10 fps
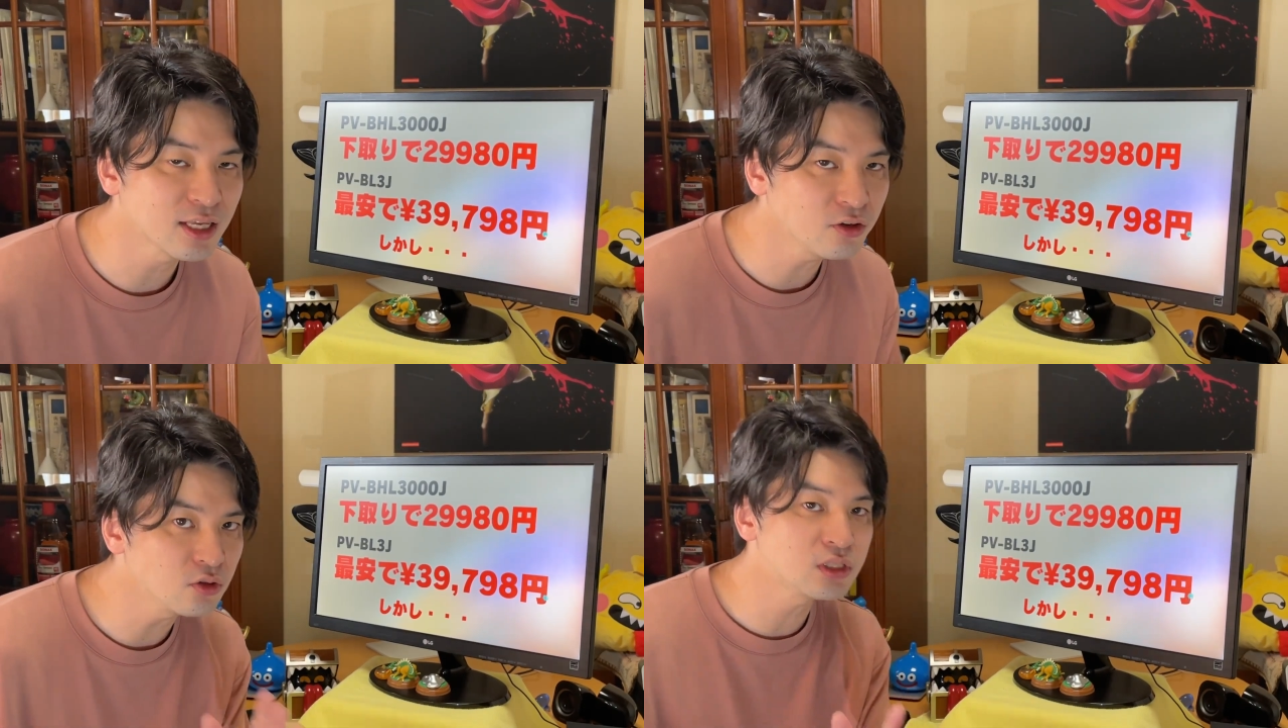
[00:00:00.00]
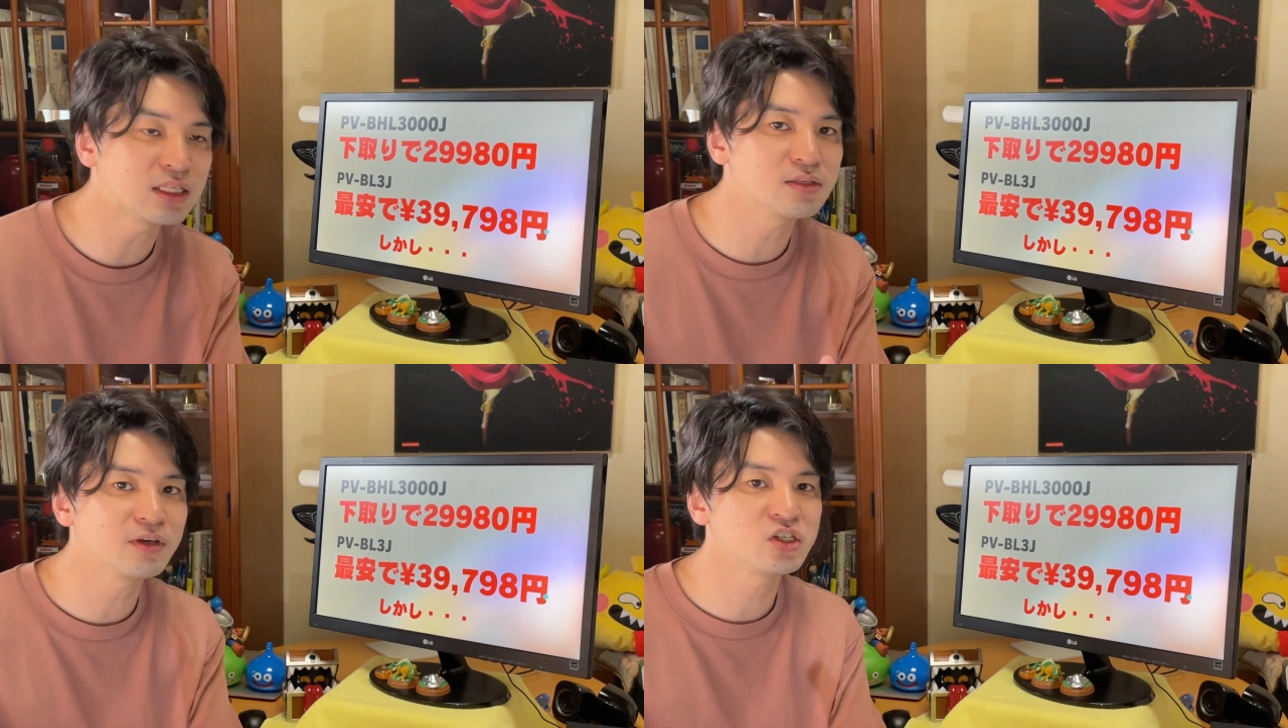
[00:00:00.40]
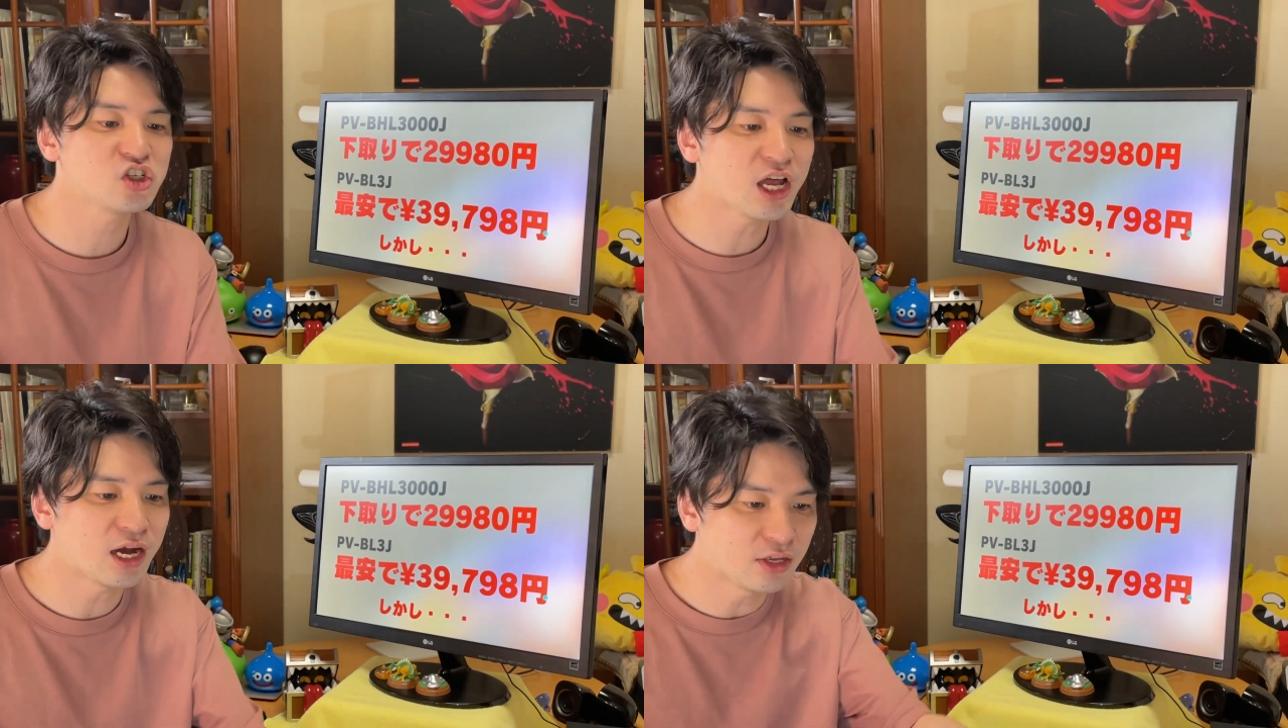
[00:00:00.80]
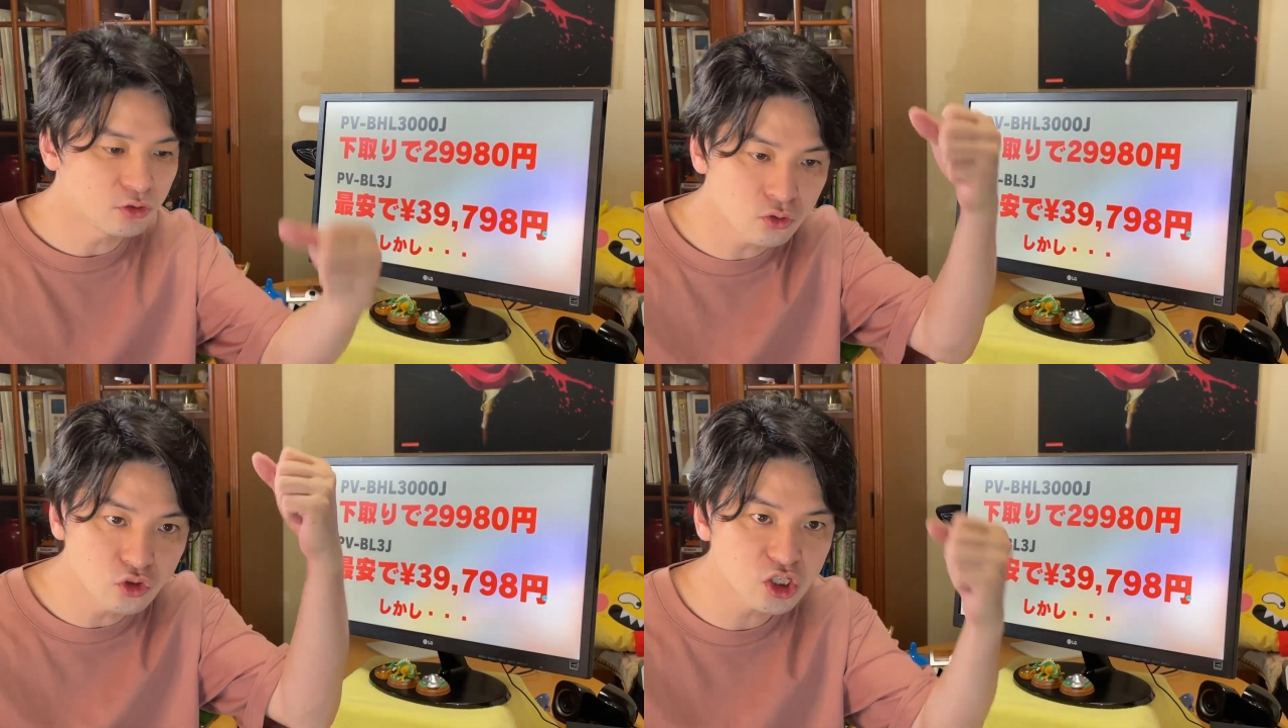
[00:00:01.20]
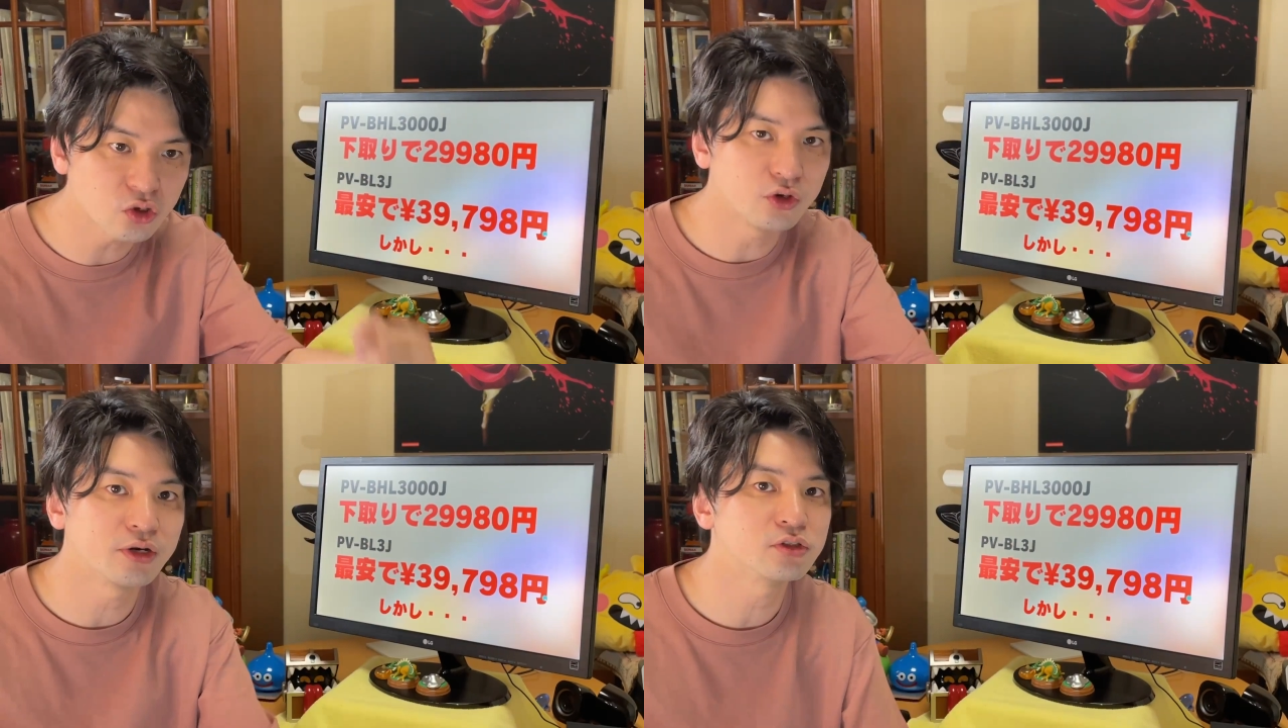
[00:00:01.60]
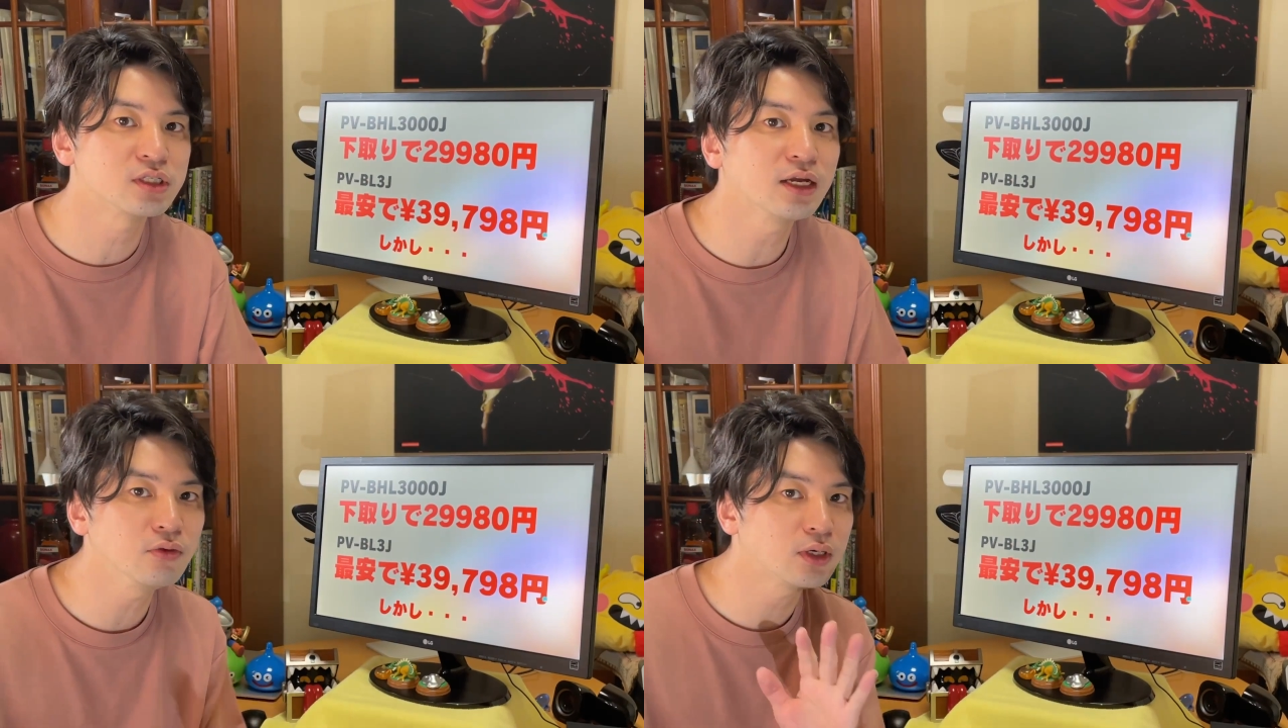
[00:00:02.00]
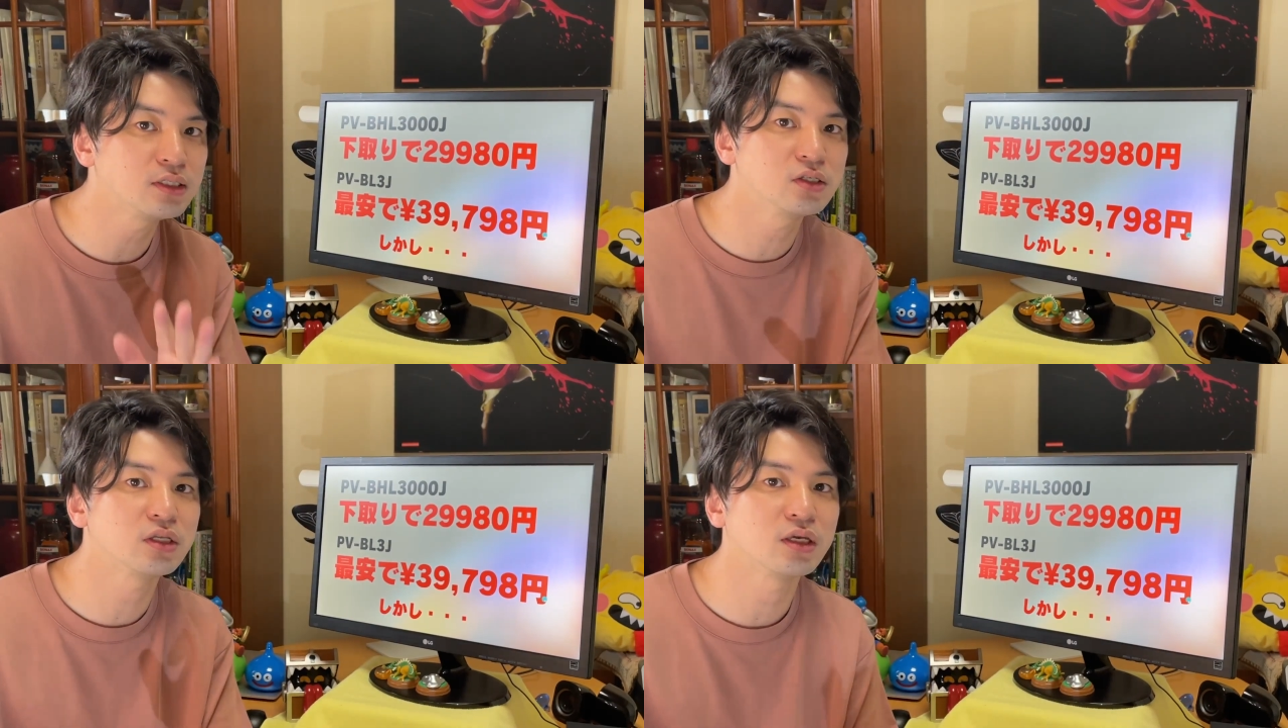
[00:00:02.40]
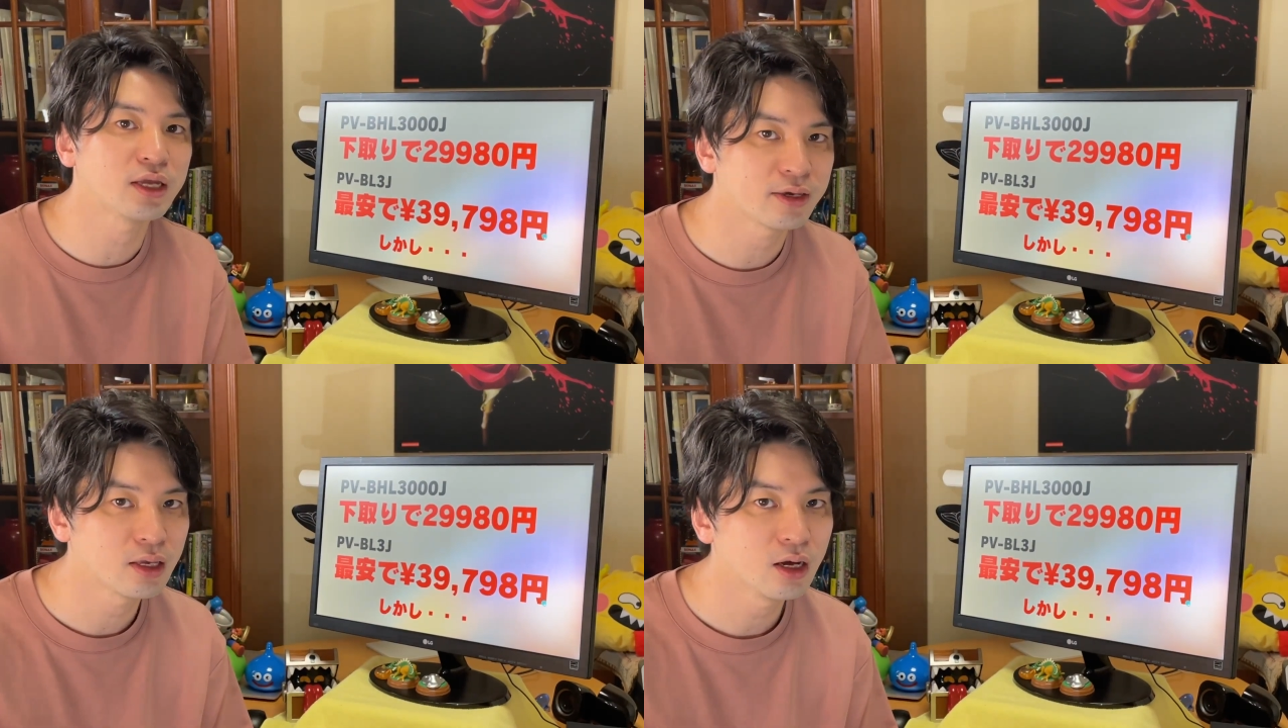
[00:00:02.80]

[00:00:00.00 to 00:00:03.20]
先ほど説明した、あの、掃除機を入れるスタンドが付いていない。